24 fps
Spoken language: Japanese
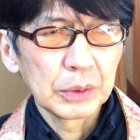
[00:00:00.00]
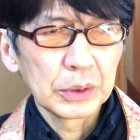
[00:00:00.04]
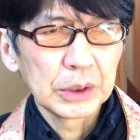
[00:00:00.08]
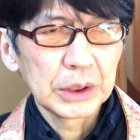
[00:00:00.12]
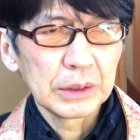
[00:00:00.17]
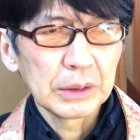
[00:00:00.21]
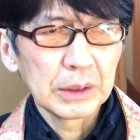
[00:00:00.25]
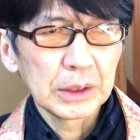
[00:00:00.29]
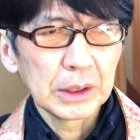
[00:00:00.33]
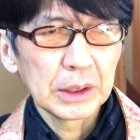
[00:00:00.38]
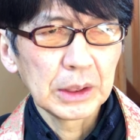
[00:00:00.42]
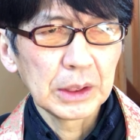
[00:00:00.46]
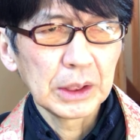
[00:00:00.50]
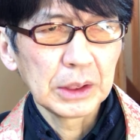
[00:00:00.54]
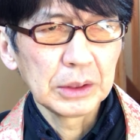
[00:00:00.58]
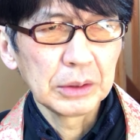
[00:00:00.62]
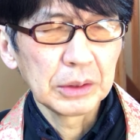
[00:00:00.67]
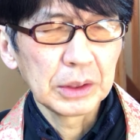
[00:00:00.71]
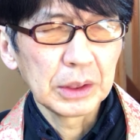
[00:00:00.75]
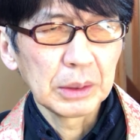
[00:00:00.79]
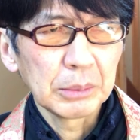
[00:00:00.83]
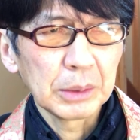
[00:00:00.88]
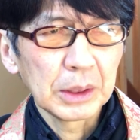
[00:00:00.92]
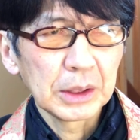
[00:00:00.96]
申し訳ない
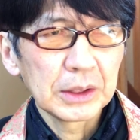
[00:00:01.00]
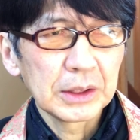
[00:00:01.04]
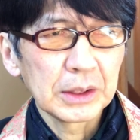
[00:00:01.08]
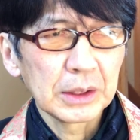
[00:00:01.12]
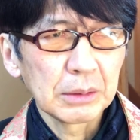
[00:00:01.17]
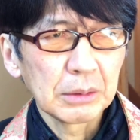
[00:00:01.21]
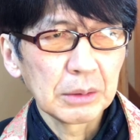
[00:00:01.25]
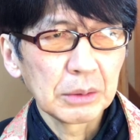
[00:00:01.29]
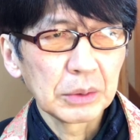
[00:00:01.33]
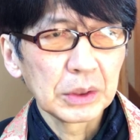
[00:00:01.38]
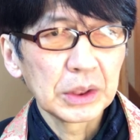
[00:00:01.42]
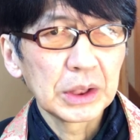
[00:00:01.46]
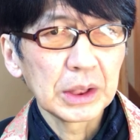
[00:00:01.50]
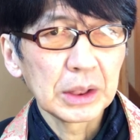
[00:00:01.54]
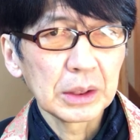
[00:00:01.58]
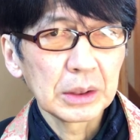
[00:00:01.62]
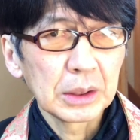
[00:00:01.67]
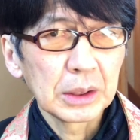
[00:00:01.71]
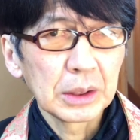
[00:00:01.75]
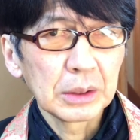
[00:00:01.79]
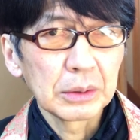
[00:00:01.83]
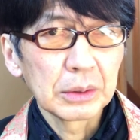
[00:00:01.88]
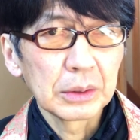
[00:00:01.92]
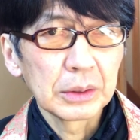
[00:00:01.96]
よって牧さんはおっしゃっ
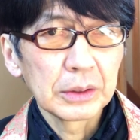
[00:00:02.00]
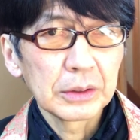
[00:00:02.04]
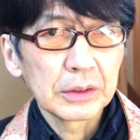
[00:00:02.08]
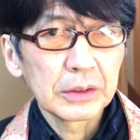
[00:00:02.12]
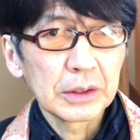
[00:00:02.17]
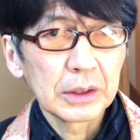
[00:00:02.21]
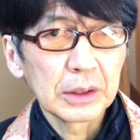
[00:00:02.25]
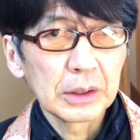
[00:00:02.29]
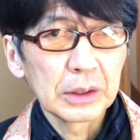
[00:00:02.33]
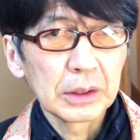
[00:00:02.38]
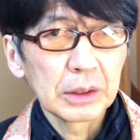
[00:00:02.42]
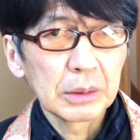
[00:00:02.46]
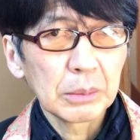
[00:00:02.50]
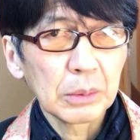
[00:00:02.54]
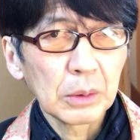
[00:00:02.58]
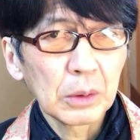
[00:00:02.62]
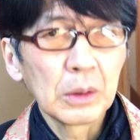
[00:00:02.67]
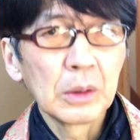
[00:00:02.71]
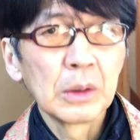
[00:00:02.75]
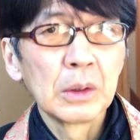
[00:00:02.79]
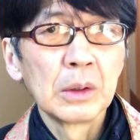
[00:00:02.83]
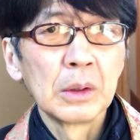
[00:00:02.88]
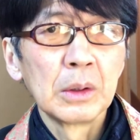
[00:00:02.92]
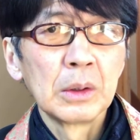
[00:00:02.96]
てるんですけれど
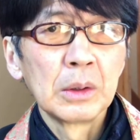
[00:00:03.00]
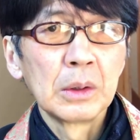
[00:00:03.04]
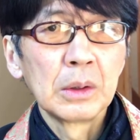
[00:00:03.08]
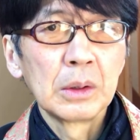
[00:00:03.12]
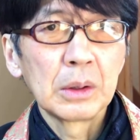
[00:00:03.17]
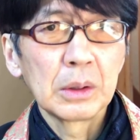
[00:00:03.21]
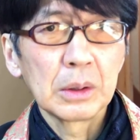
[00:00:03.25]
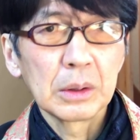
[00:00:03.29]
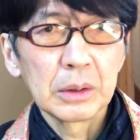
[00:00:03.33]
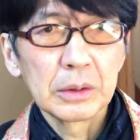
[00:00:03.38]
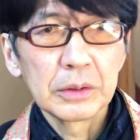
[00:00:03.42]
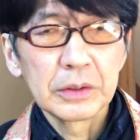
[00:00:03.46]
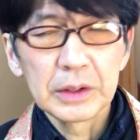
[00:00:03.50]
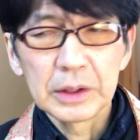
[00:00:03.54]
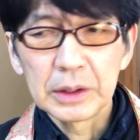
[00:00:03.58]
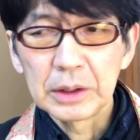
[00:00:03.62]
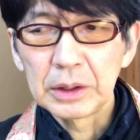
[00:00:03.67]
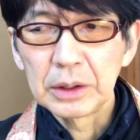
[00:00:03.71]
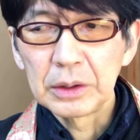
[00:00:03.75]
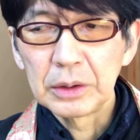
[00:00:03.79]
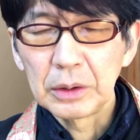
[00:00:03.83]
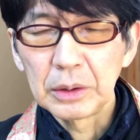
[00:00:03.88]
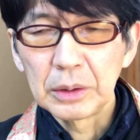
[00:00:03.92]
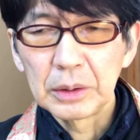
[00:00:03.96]
も、うん、そうや
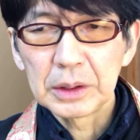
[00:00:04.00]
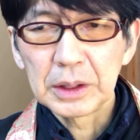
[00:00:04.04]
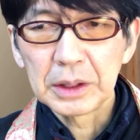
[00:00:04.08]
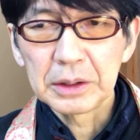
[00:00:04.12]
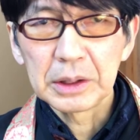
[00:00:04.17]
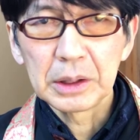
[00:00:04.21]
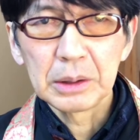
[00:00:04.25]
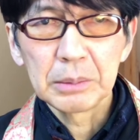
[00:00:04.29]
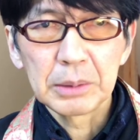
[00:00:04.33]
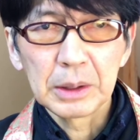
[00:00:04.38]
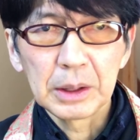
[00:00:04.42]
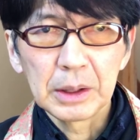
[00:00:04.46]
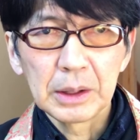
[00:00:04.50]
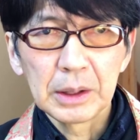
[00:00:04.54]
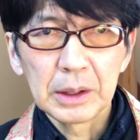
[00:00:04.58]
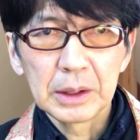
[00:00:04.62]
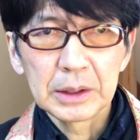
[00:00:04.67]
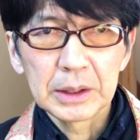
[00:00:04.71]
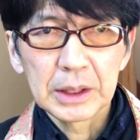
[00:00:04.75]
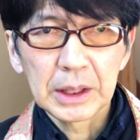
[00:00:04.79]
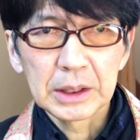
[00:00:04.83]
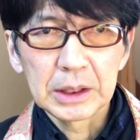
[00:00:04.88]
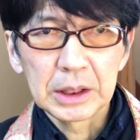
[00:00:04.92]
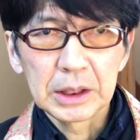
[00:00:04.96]
けど例え
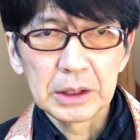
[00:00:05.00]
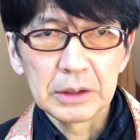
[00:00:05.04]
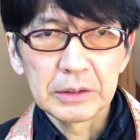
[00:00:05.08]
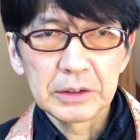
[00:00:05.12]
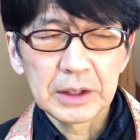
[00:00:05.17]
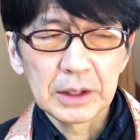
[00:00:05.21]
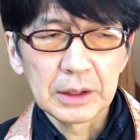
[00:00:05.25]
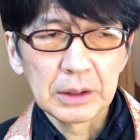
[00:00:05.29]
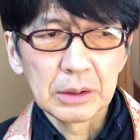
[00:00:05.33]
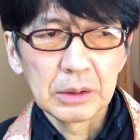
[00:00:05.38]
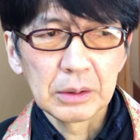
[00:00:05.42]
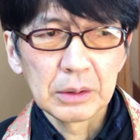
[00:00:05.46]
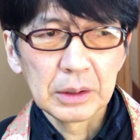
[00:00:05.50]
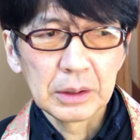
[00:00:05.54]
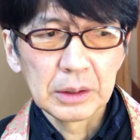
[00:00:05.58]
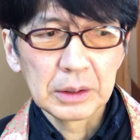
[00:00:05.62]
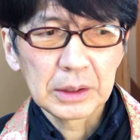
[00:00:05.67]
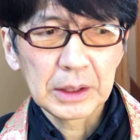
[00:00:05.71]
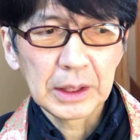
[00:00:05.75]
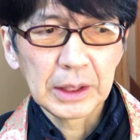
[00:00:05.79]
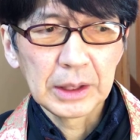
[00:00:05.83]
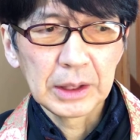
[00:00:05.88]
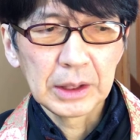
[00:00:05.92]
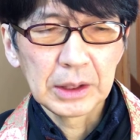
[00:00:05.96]
ばダニーさん
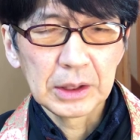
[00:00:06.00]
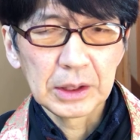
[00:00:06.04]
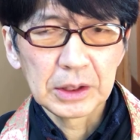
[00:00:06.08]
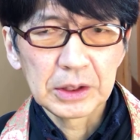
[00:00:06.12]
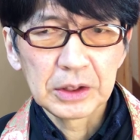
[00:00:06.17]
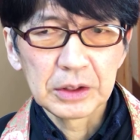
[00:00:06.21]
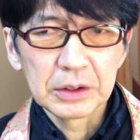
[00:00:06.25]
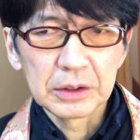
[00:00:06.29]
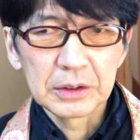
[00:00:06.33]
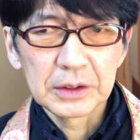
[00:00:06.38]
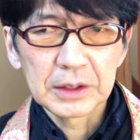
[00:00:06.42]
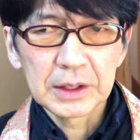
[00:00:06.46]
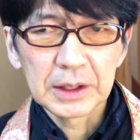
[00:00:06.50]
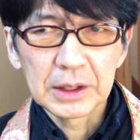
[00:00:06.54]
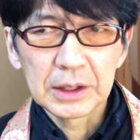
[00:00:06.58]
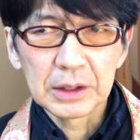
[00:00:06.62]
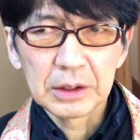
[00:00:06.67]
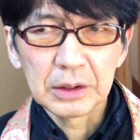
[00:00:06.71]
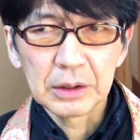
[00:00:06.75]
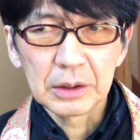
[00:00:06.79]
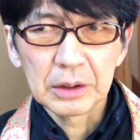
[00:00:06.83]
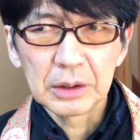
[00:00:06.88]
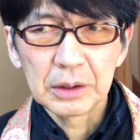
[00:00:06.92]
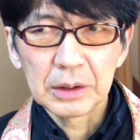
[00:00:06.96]
大変な秀才
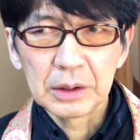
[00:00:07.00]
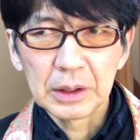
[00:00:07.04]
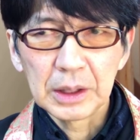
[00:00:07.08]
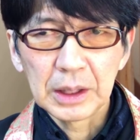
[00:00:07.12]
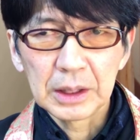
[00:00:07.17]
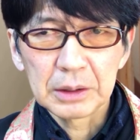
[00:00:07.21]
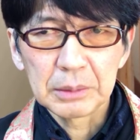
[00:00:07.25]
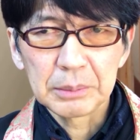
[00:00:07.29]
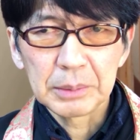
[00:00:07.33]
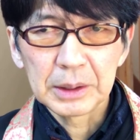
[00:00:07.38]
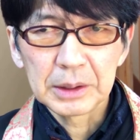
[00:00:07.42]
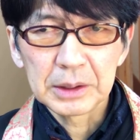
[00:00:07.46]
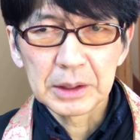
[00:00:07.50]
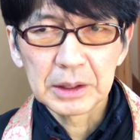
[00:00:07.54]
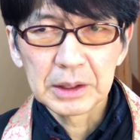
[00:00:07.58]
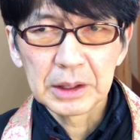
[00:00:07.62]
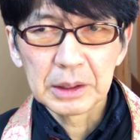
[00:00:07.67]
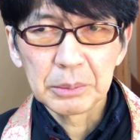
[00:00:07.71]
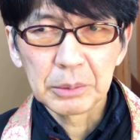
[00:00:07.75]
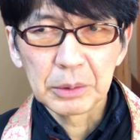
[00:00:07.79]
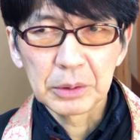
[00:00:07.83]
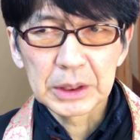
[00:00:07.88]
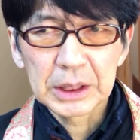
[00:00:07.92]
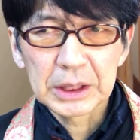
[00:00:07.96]
のアルバータ
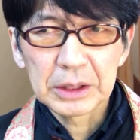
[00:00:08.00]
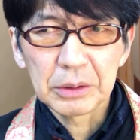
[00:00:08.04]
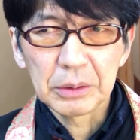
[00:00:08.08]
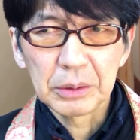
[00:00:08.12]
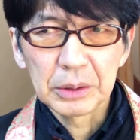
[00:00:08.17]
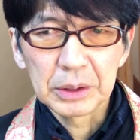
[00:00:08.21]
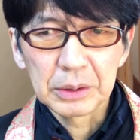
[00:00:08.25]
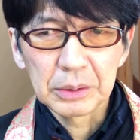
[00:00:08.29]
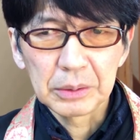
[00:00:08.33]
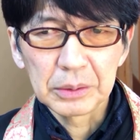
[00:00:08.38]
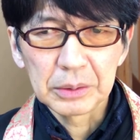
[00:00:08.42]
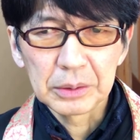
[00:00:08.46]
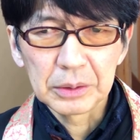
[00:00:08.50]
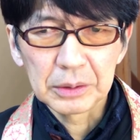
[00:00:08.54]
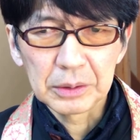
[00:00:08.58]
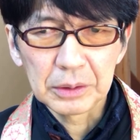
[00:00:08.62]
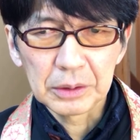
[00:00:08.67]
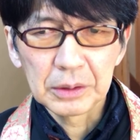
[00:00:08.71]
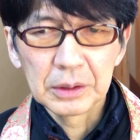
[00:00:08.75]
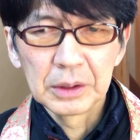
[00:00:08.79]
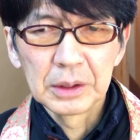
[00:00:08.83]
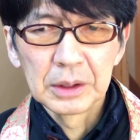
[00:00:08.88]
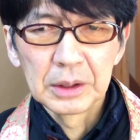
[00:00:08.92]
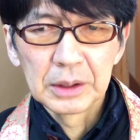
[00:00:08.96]
でも聞こえるほど
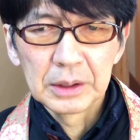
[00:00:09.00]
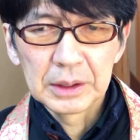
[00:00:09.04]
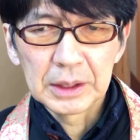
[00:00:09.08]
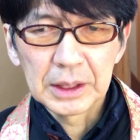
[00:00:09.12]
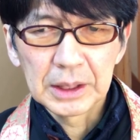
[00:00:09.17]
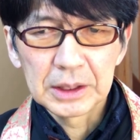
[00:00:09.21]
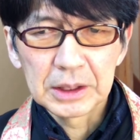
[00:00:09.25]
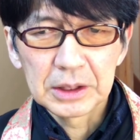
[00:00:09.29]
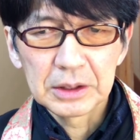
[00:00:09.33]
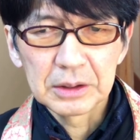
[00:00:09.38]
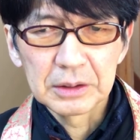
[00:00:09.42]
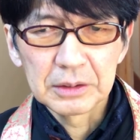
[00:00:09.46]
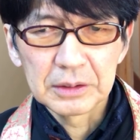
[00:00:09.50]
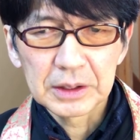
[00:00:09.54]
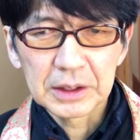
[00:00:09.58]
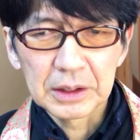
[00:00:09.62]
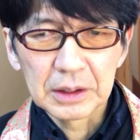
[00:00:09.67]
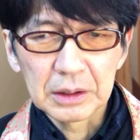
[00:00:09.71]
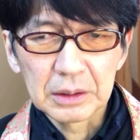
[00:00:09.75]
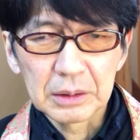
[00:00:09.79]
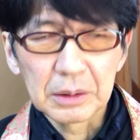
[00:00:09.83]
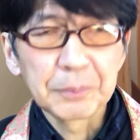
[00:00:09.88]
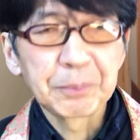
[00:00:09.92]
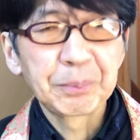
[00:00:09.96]
の大秀才
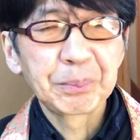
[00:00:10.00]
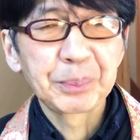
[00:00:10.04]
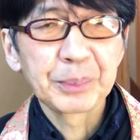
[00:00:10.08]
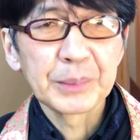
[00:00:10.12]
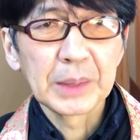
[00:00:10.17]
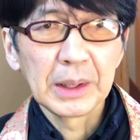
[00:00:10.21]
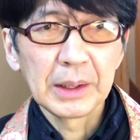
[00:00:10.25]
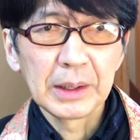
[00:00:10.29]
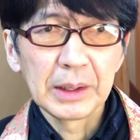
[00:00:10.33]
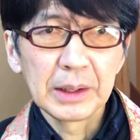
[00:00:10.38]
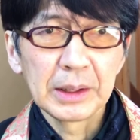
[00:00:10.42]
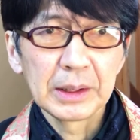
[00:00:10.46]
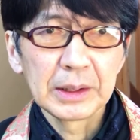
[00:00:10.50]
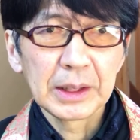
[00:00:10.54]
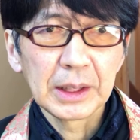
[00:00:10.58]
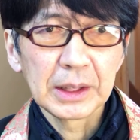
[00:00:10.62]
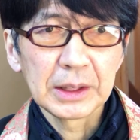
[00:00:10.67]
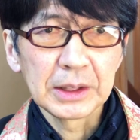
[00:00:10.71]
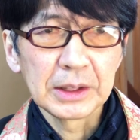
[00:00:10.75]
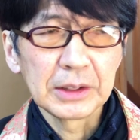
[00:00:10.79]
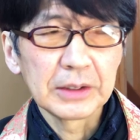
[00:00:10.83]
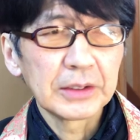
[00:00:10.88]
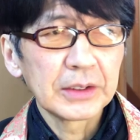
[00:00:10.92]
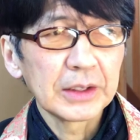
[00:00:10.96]
の、えー、
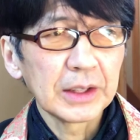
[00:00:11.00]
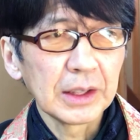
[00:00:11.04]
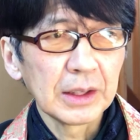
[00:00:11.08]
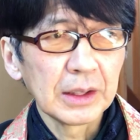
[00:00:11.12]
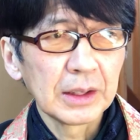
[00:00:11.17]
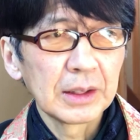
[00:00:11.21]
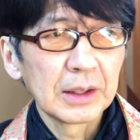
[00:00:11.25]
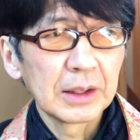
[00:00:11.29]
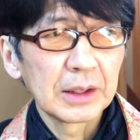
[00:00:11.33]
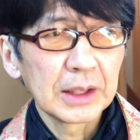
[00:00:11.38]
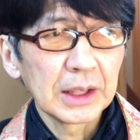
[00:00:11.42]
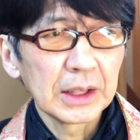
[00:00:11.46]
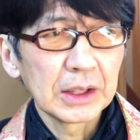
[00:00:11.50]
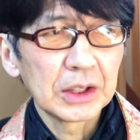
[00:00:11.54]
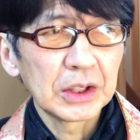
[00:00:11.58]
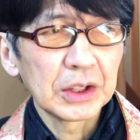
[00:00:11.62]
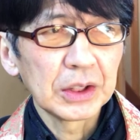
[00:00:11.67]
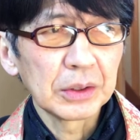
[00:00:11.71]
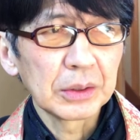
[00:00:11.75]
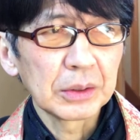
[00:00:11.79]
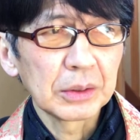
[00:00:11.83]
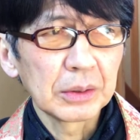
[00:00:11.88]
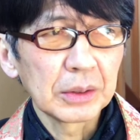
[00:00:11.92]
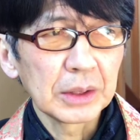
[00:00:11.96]
ダニーさん原子
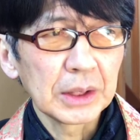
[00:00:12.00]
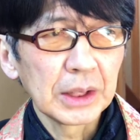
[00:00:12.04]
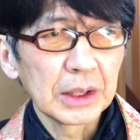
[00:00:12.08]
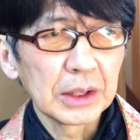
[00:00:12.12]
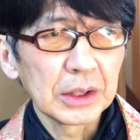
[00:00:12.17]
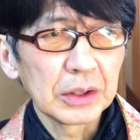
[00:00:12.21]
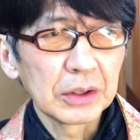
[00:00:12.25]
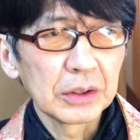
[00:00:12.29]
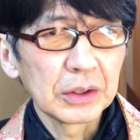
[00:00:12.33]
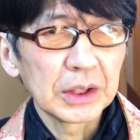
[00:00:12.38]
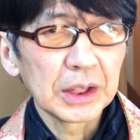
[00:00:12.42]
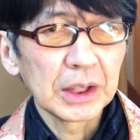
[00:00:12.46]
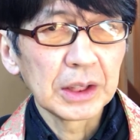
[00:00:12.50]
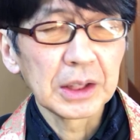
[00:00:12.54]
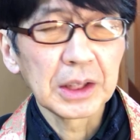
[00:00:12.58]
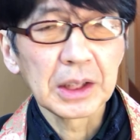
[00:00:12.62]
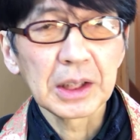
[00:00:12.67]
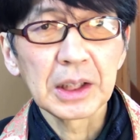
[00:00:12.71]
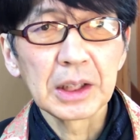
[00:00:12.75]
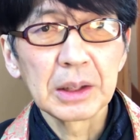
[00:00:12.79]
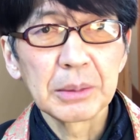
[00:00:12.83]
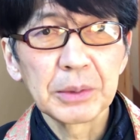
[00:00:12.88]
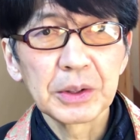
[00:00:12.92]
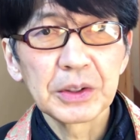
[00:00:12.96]
力の研究者にな
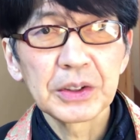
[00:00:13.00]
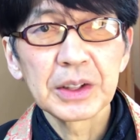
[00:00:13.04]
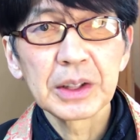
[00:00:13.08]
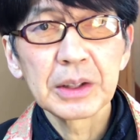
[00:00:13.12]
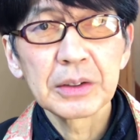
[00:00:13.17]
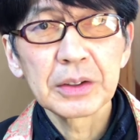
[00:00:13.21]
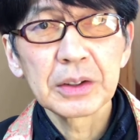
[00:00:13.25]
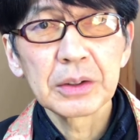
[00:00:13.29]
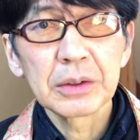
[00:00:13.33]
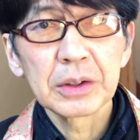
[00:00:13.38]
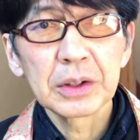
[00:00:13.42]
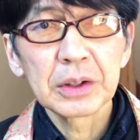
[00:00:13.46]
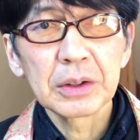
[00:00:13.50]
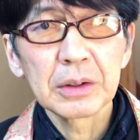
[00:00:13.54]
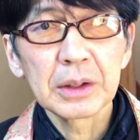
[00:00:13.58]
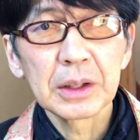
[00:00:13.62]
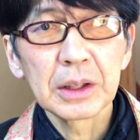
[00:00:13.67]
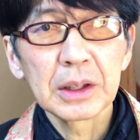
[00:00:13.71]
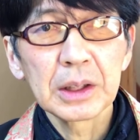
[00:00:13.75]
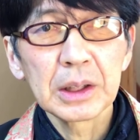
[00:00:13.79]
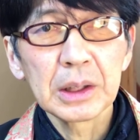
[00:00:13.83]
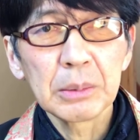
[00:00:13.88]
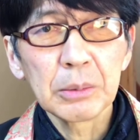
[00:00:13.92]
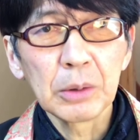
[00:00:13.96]
られますがその人な
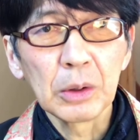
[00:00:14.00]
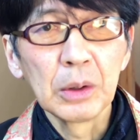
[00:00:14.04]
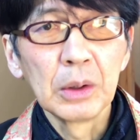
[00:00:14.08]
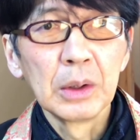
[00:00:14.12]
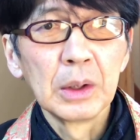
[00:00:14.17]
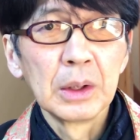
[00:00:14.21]
んかでも